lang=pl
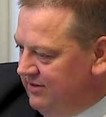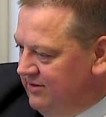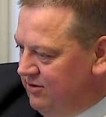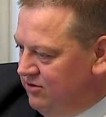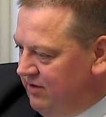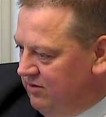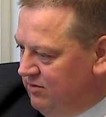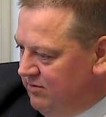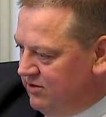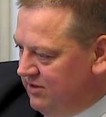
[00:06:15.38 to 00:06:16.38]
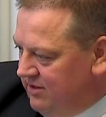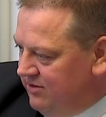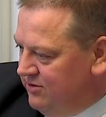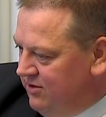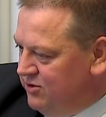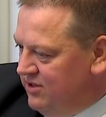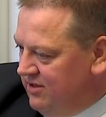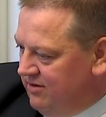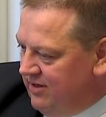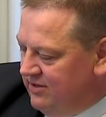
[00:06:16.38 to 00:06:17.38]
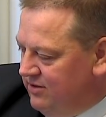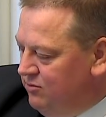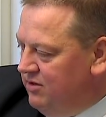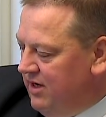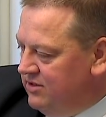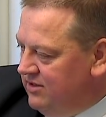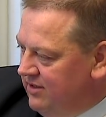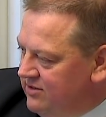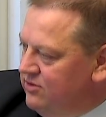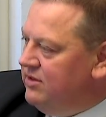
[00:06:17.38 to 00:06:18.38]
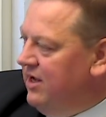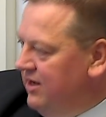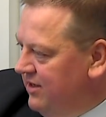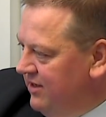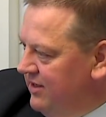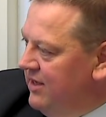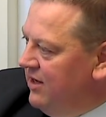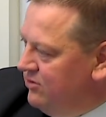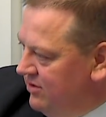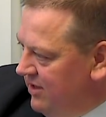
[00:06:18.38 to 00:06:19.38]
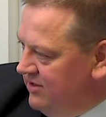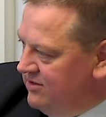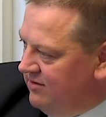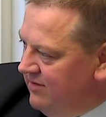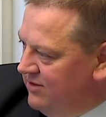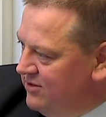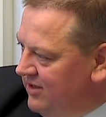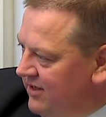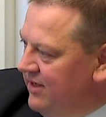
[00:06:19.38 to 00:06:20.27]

y, to światło Boże dotrze do nas i ukaże, co dalej, jak to realizować,